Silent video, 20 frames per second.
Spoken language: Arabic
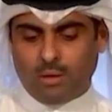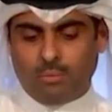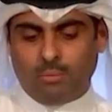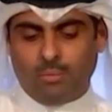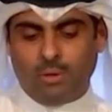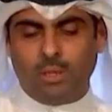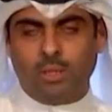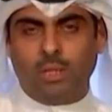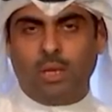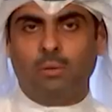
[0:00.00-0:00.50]

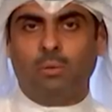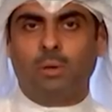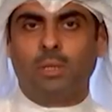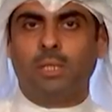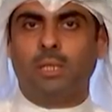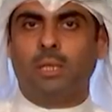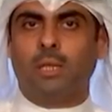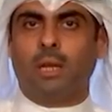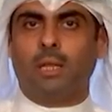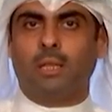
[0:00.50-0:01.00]
نسأل
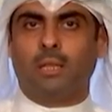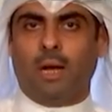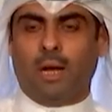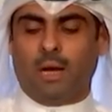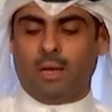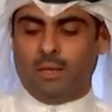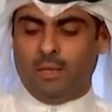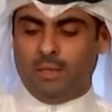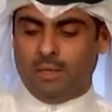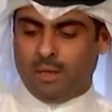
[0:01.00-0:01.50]
وزير
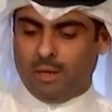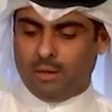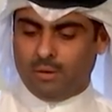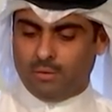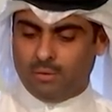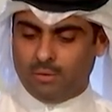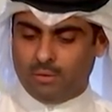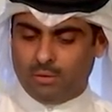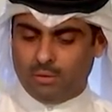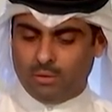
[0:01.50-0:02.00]
الداخلية
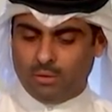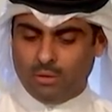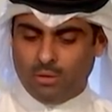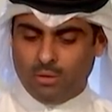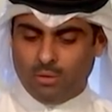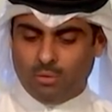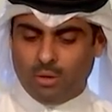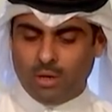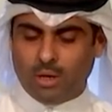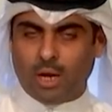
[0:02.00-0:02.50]

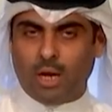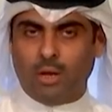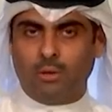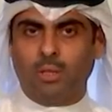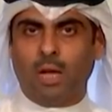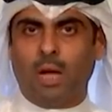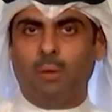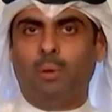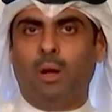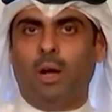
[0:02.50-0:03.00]
وأنا راح
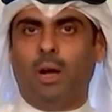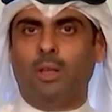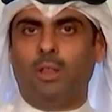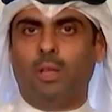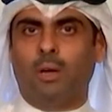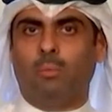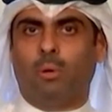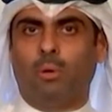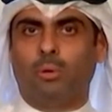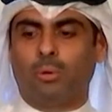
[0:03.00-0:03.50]
أتابع
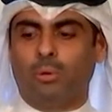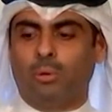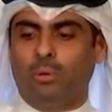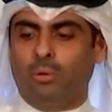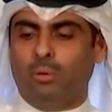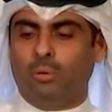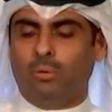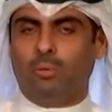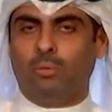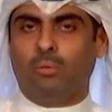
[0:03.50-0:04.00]
هذا
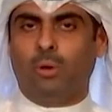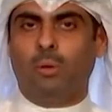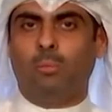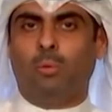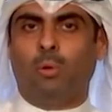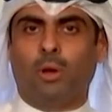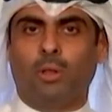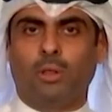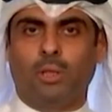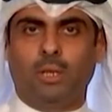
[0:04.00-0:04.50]
الموضوع
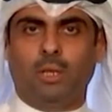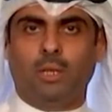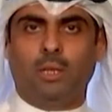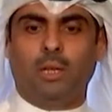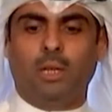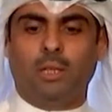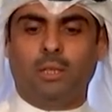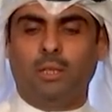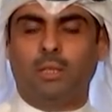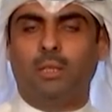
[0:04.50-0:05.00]
والمواضيع
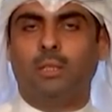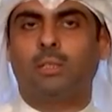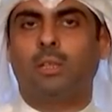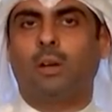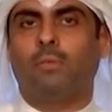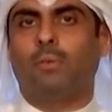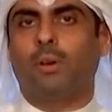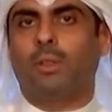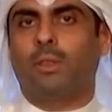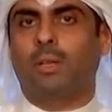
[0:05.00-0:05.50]
التي
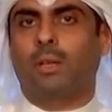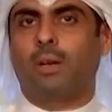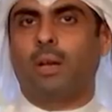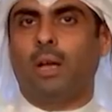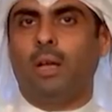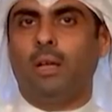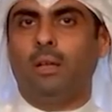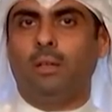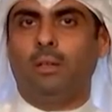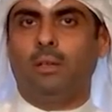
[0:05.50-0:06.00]
سوف
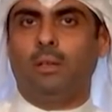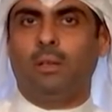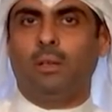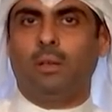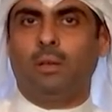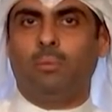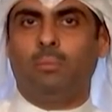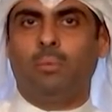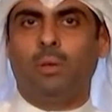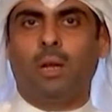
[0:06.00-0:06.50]
أذكرها
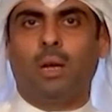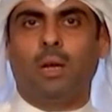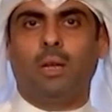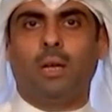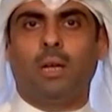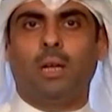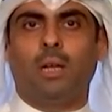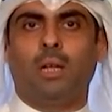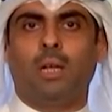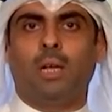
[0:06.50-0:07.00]
بناء
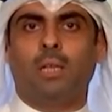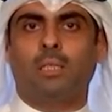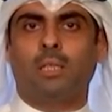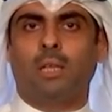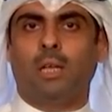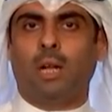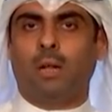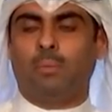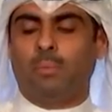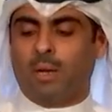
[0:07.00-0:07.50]
على
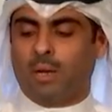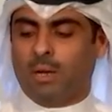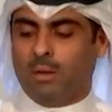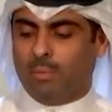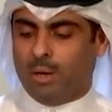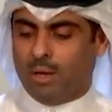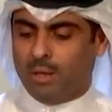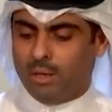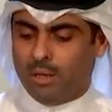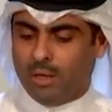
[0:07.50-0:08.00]
أسئلة
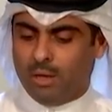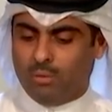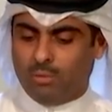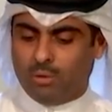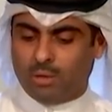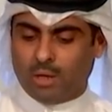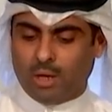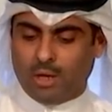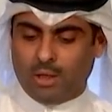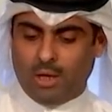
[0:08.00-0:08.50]
برلمانية
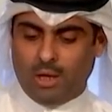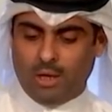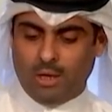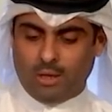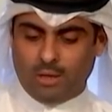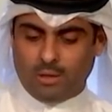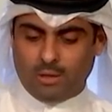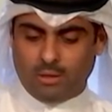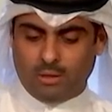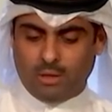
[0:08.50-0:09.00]

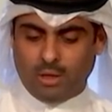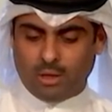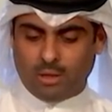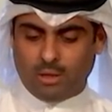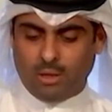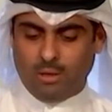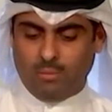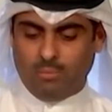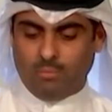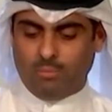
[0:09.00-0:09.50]
وكذلك
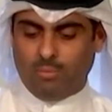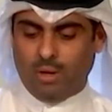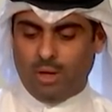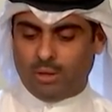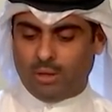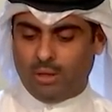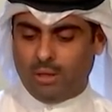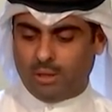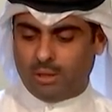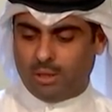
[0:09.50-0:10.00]
تقديم
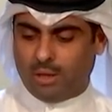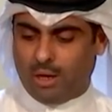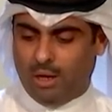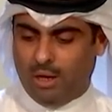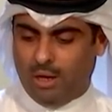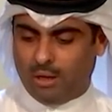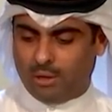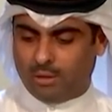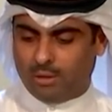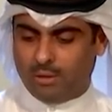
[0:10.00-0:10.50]
بعض
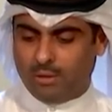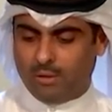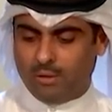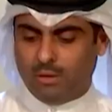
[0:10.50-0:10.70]
الاقتراحات